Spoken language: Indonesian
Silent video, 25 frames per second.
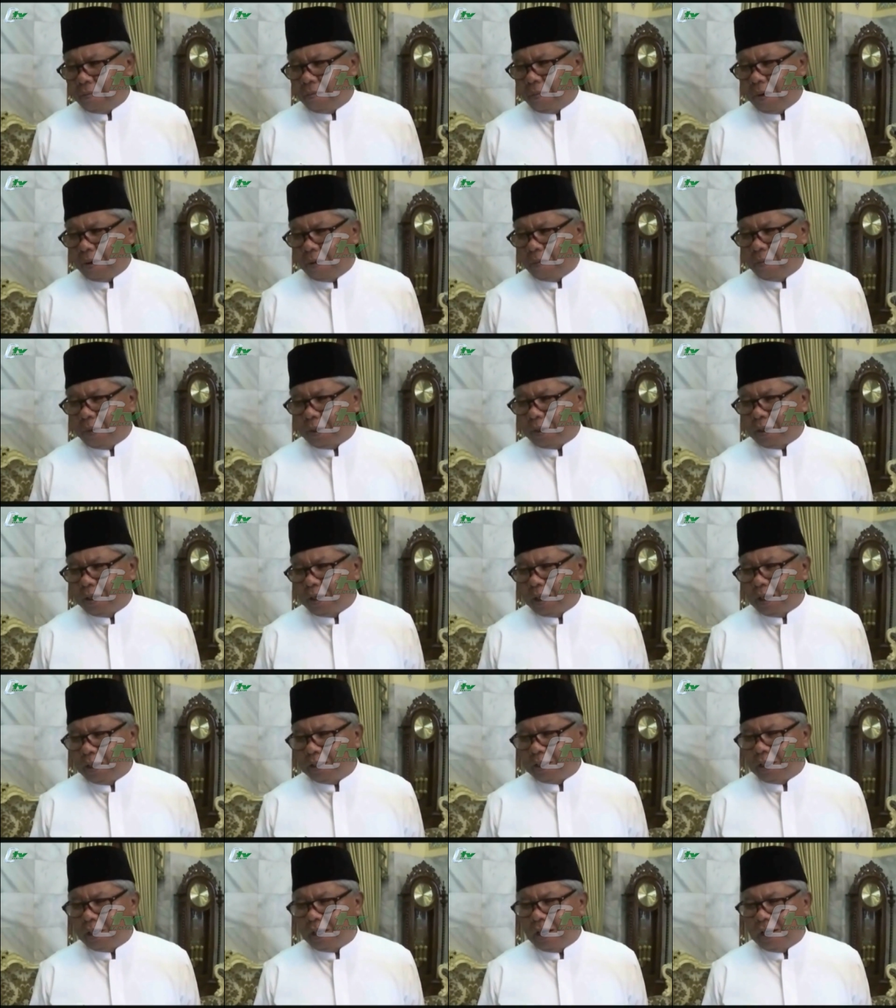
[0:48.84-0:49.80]
Publik
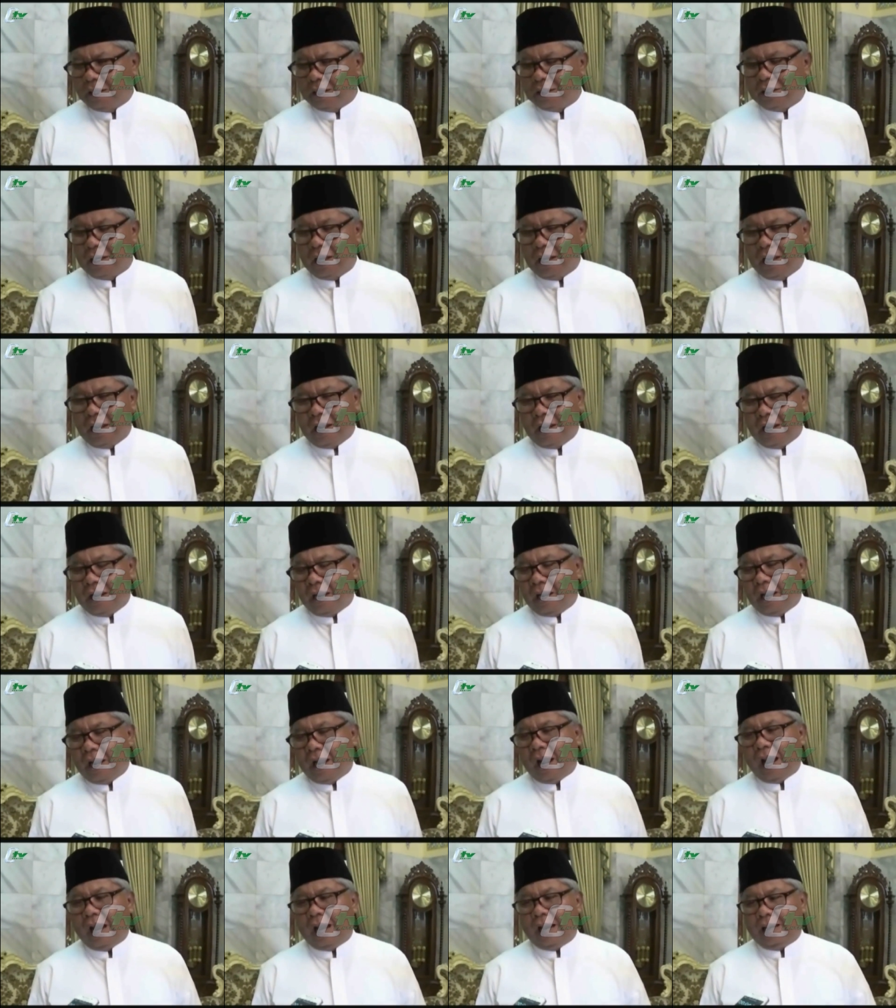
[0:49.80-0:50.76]
dengan sengaja
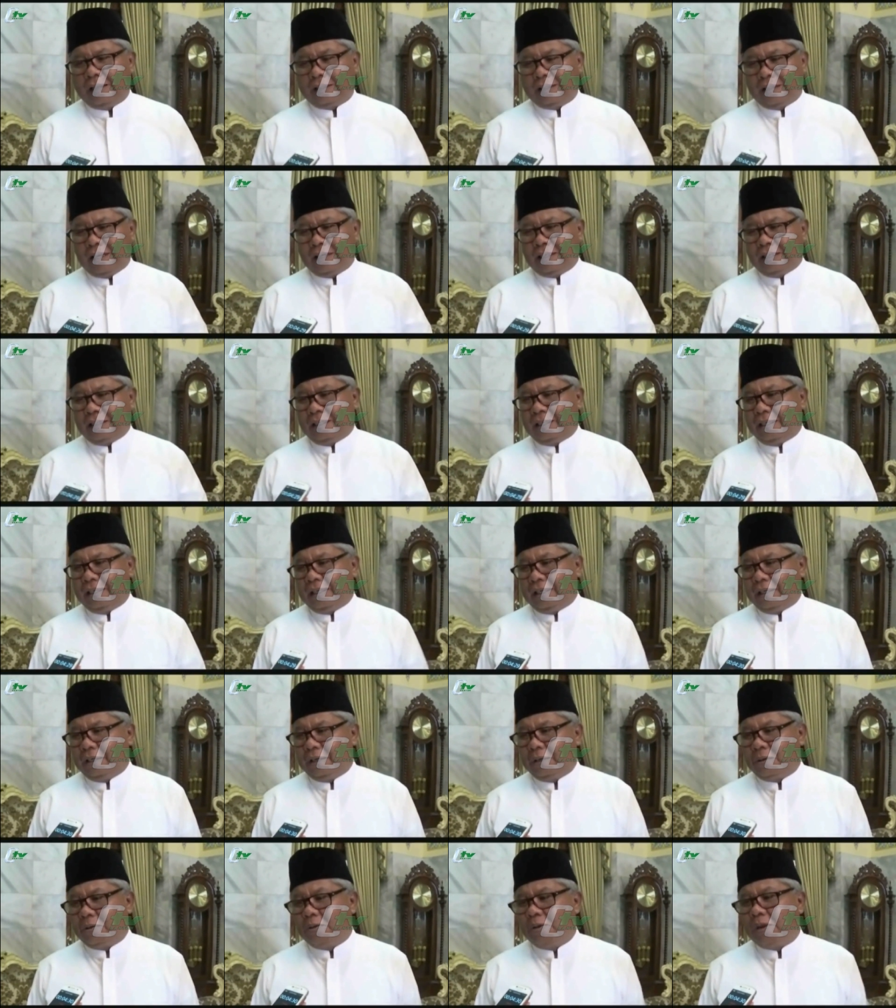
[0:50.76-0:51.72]
alasan ini
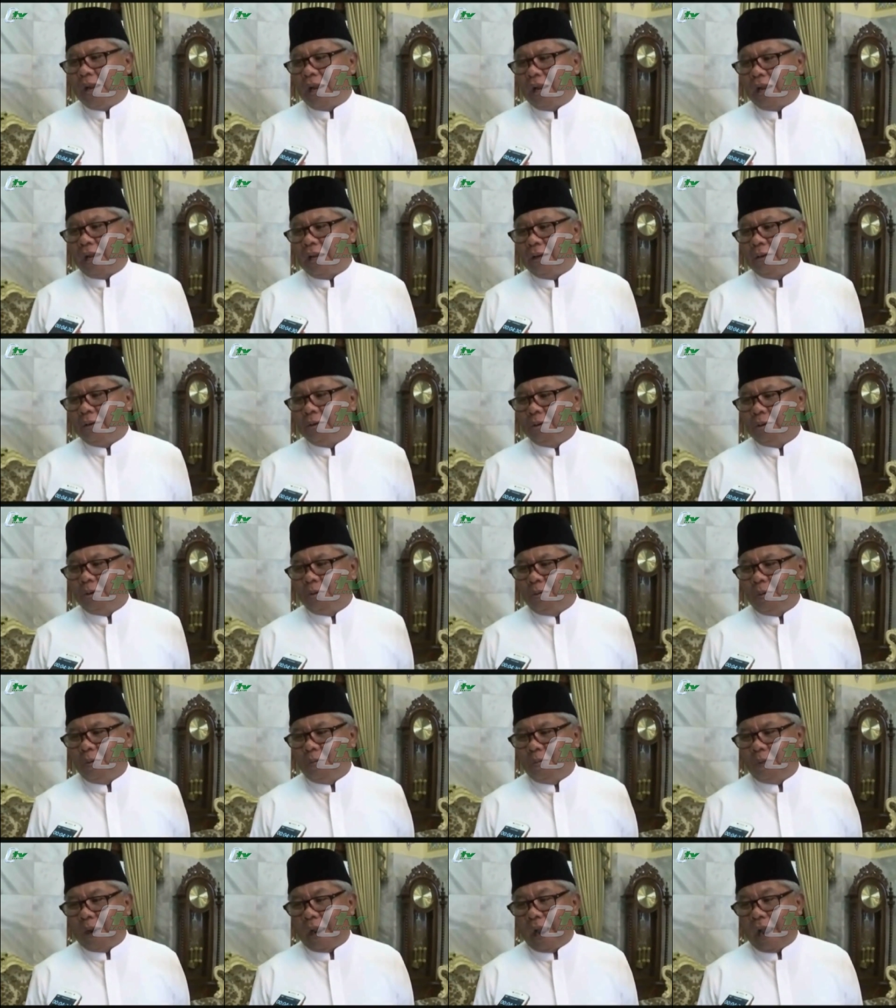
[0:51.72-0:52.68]
digunakan untuk
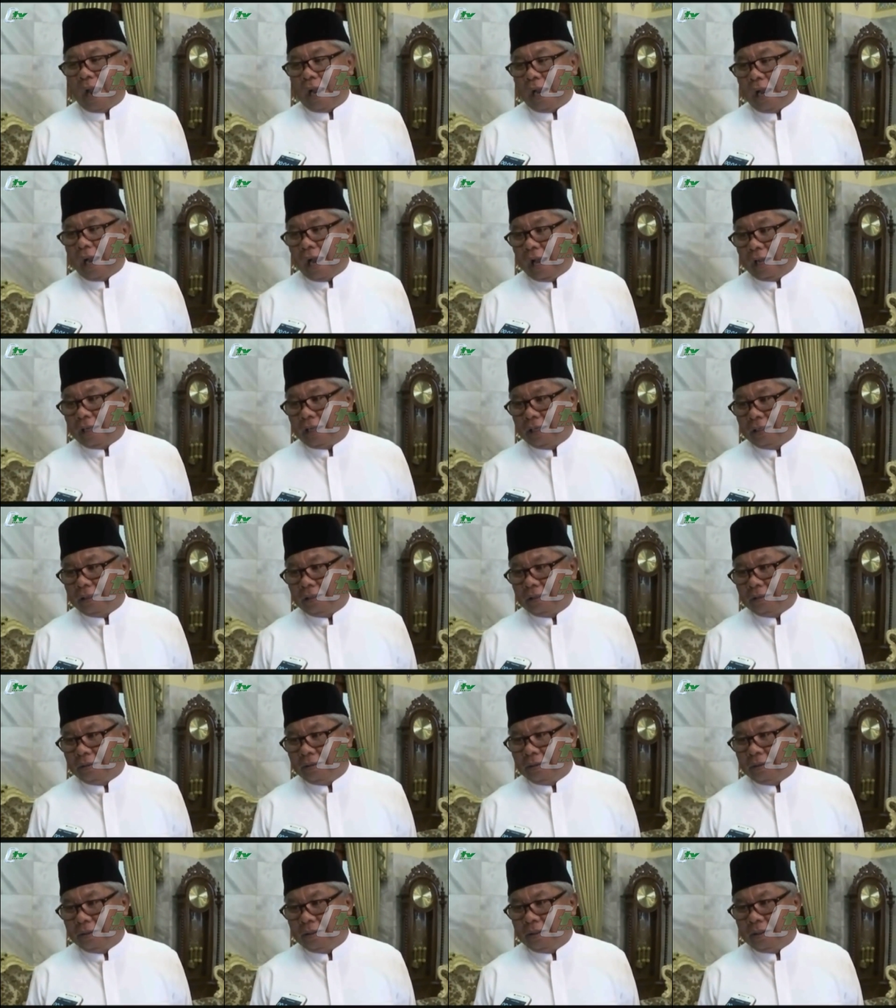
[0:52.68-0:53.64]
mem gitu.
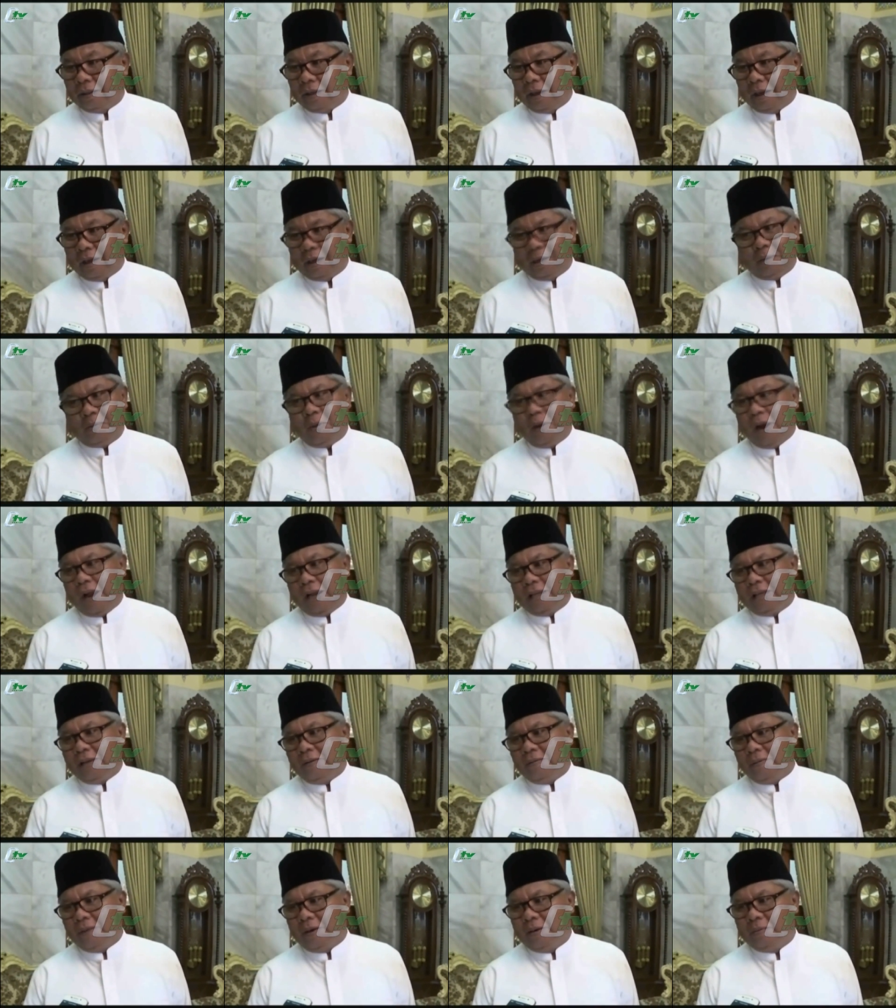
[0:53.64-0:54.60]
Hmm. Nah, ini
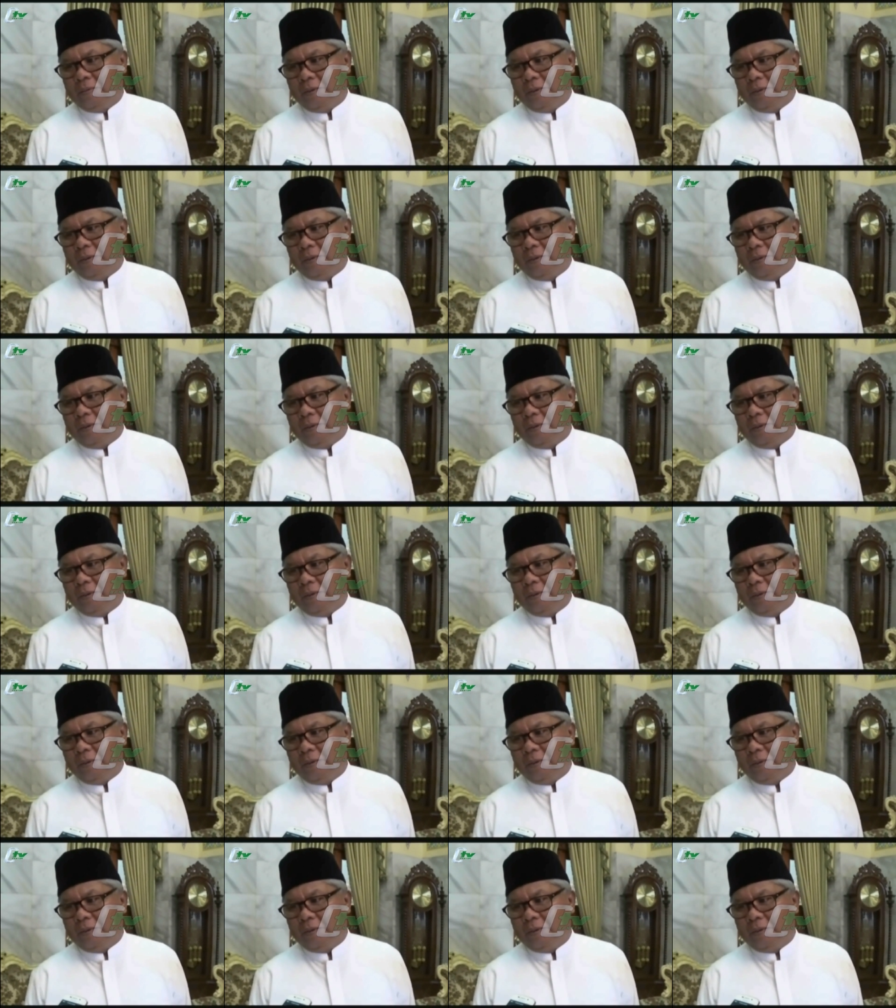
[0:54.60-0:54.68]
bahaya malah